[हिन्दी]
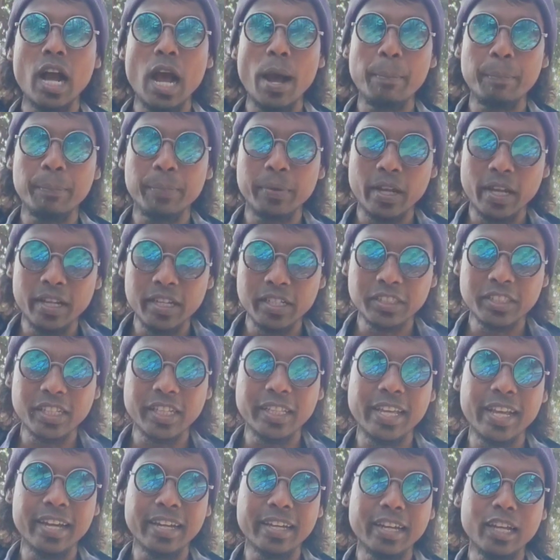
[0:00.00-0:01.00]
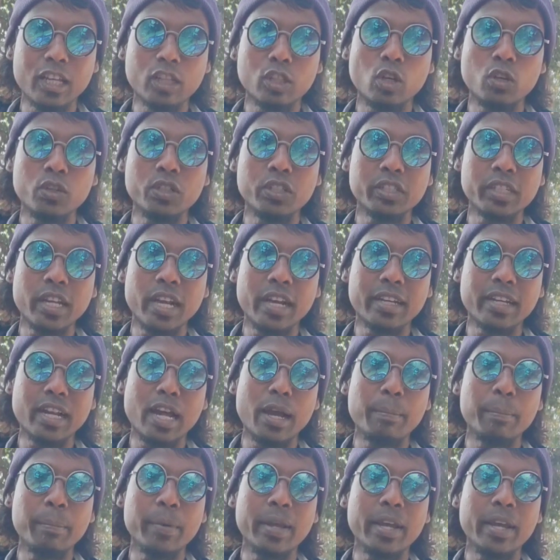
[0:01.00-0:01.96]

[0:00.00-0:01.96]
आप यहीं से देख रहे हैं तो इंस्टाग्राम